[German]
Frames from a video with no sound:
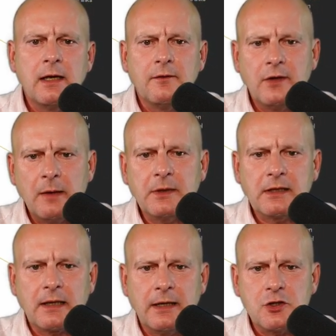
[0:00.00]
Wir haben da
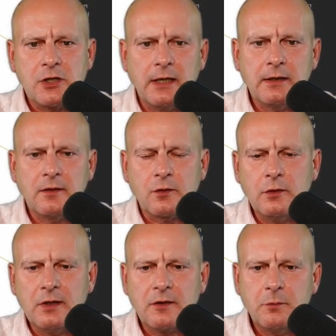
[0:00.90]
einen kleinen Schalter ins
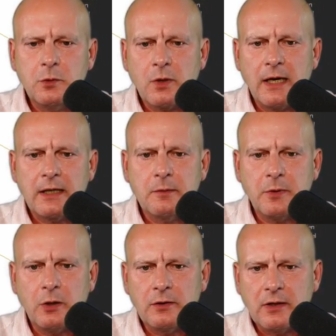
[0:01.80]
Kontextmenü
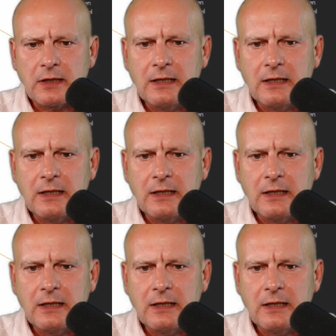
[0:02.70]
reingebaut.